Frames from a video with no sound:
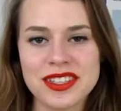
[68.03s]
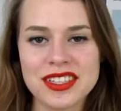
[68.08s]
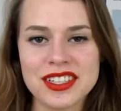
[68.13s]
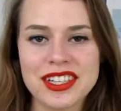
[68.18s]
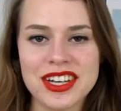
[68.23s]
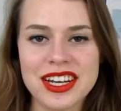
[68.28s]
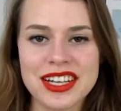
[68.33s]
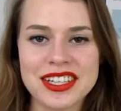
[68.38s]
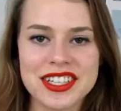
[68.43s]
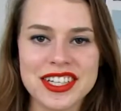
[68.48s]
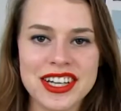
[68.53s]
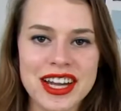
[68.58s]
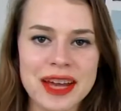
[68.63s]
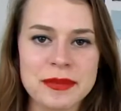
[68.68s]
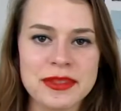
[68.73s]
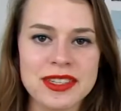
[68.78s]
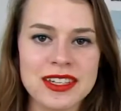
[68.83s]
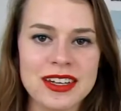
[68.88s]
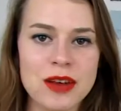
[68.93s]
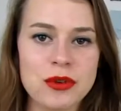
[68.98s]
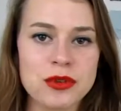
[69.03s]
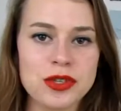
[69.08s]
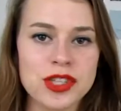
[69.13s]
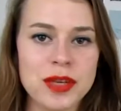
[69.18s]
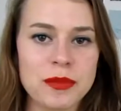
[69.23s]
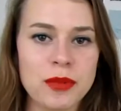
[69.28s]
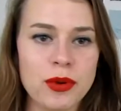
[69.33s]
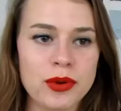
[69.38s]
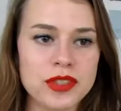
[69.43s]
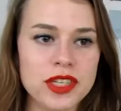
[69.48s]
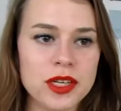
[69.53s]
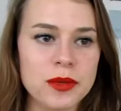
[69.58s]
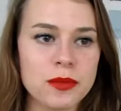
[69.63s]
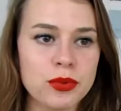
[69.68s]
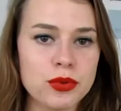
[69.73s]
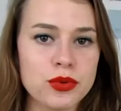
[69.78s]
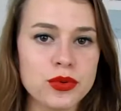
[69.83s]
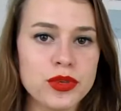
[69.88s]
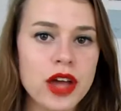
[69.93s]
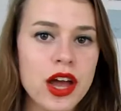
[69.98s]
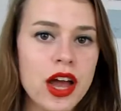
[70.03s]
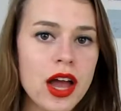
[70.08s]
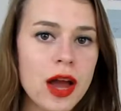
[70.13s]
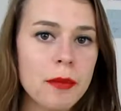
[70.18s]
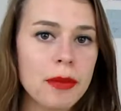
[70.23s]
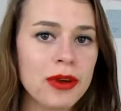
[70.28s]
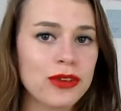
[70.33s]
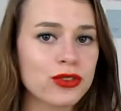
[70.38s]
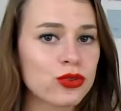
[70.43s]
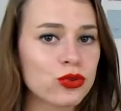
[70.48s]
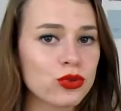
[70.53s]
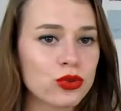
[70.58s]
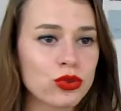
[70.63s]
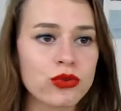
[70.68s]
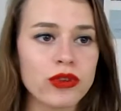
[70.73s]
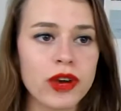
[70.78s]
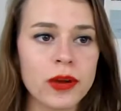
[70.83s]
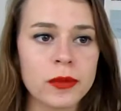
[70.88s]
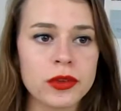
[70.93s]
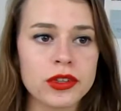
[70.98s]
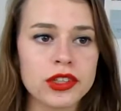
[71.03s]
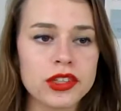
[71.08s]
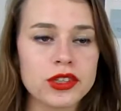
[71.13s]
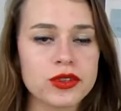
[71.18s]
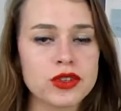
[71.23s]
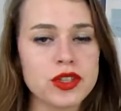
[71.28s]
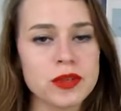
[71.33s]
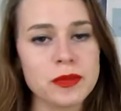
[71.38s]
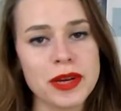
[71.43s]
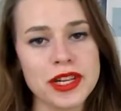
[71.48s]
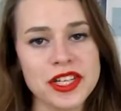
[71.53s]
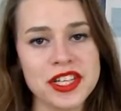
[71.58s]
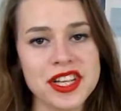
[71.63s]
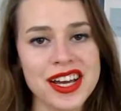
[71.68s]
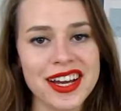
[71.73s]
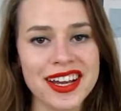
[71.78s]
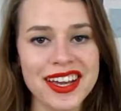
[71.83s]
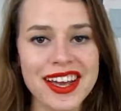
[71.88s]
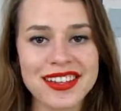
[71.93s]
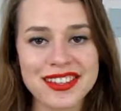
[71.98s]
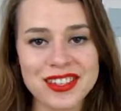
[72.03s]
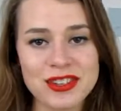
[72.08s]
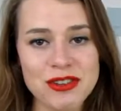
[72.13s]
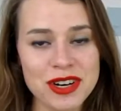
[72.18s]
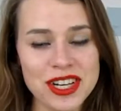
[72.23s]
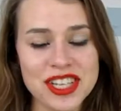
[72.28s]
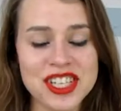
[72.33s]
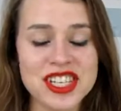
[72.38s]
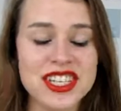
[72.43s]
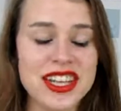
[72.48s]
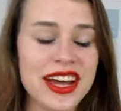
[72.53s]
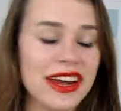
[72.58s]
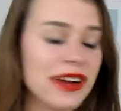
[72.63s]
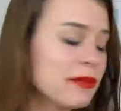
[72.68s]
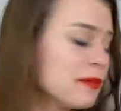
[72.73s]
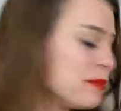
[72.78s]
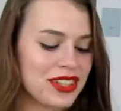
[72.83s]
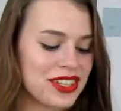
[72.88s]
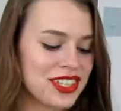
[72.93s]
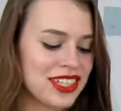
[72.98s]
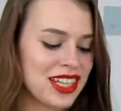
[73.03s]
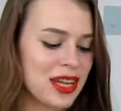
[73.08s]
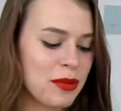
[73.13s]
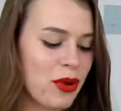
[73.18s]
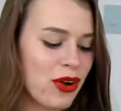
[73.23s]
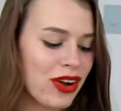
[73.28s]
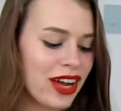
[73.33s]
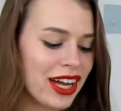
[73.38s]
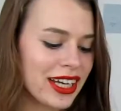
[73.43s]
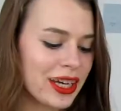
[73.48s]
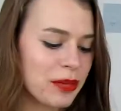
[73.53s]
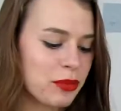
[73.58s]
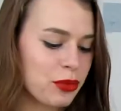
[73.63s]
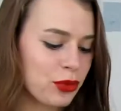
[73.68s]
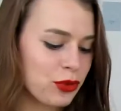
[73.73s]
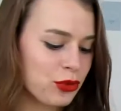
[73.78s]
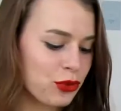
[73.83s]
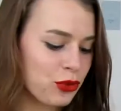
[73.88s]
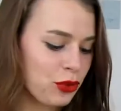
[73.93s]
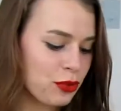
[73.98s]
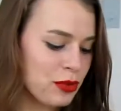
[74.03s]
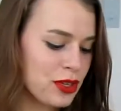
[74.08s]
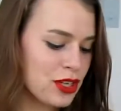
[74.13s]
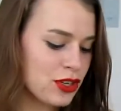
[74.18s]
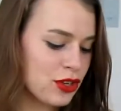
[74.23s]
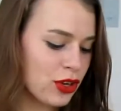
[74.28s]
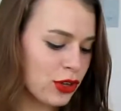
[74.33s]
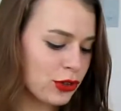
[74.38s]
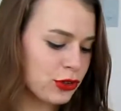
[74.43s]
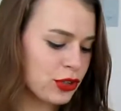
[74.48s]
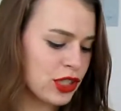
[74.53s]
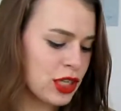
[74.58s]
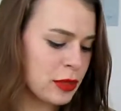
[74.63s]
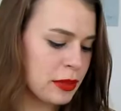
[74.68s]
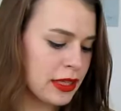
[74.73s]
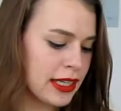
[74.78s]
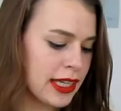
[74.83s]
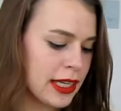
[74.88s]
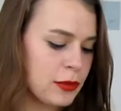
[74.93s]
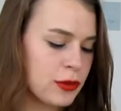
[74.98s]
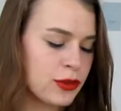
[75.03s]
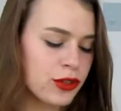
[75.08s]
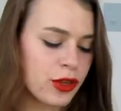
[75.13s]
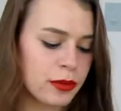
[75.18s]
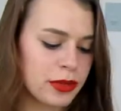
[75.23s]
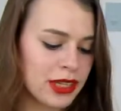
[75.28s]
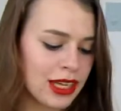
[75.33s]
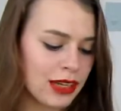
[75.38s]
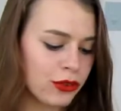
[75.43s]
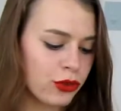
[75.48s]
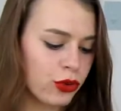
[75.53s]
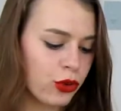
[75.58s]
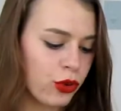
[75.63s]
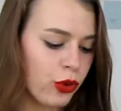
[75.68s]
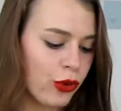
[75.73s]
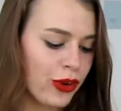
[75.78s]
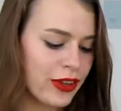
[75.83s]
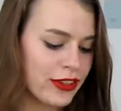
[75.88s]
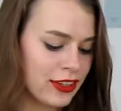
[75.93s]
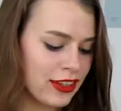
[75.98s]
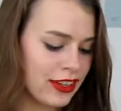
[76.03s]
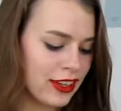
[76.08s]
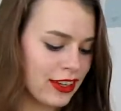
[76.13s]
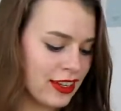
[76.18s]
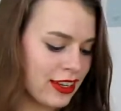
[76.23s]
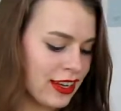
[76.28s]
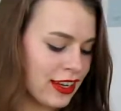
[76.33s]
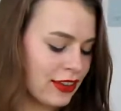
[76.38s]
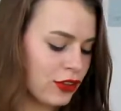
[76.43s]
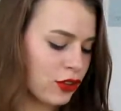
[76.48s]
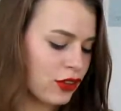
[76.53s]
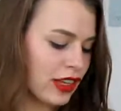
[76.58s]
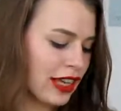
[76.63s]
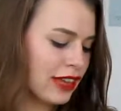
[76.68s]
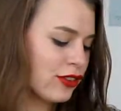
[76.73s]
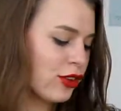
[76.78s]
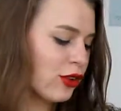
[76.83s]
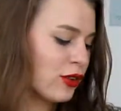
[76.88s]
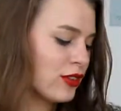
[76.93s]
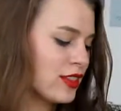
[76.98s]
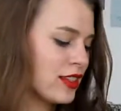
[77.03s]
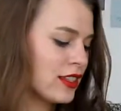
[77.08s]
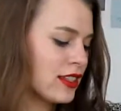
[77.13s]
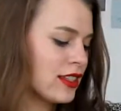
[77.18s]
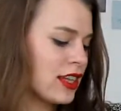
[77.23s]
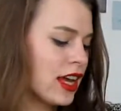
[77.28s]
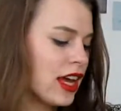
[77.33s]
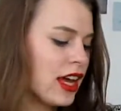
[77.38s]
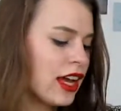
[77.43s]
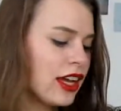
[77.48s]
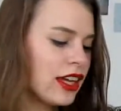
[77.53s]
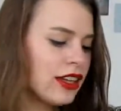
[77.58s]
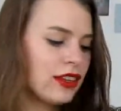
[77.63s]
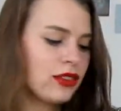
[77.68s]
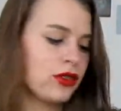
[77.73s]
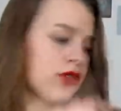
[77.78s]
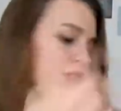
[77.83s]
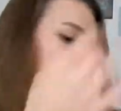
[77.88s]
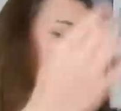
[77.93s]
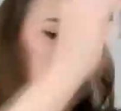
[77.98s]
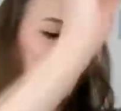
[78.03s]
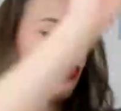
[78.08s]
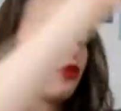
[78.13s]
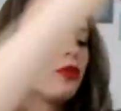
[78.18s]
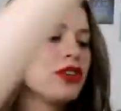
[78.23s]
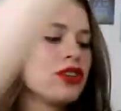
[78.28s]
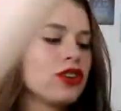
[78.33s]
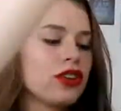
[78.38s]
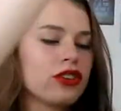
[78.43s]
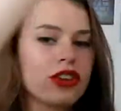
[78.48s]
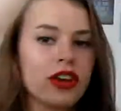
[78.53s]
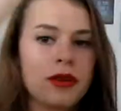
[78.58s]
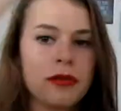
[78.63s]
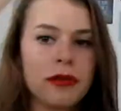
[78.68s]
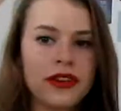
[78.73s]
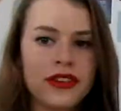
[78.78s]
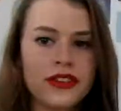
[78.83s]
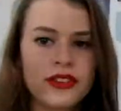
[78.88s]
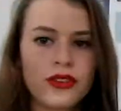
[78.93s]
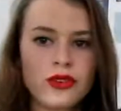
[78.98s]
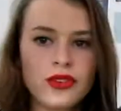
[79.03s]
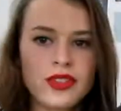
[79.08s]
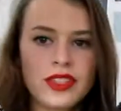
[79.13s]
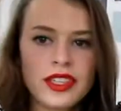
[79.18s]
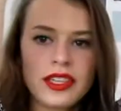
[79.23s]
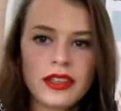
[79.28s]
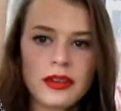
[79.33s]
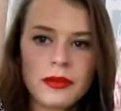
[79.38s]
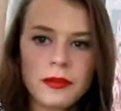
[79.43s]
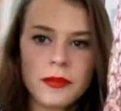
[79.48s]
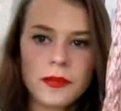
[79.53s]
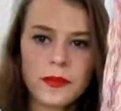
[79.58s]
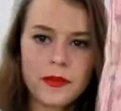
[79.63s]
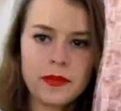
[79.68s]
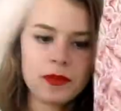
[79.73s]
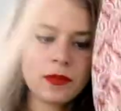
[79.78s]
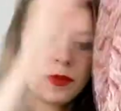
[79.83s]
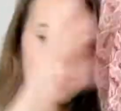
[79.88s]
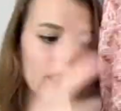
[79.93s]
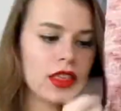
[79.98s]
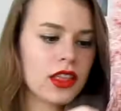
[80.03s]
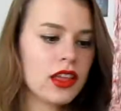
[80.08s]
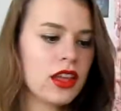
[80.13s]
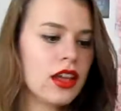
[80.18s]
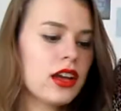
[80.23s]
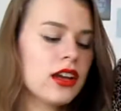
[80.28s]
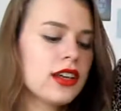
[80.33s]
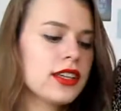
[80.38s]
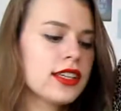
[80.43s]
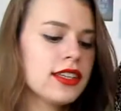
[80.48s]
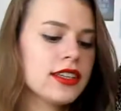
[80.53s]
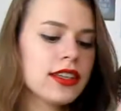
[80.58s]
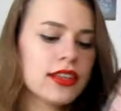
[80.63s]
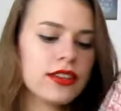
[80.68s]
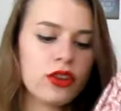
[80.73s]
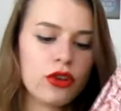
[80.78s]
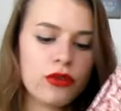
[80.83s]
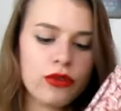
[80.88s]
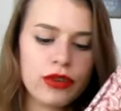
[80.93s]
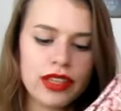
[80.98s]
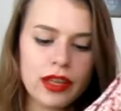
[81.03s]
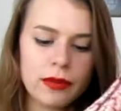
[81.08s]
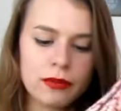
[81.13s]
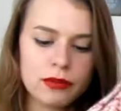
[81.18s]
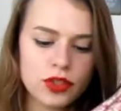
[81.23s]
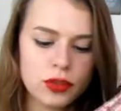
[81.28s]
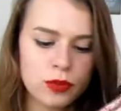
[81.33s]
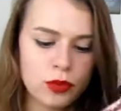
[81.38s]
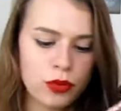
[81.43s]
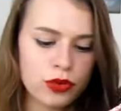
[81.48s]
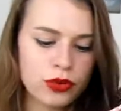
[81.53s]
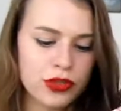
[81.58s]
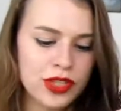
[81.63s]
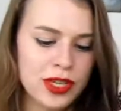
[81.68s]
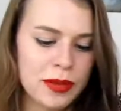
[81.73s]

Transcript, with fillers: chez H&M, c'est là où j'ai dépensé le plus parce qu'on trouve vraiment des choses pas chères et assez originales. J'ai d'abord craqué pour une combi short que j'ai payé il me semble 15€ et qui est en taille 36. Donc c'est une combi short comme ceci qui est en fait un petit peu, je sais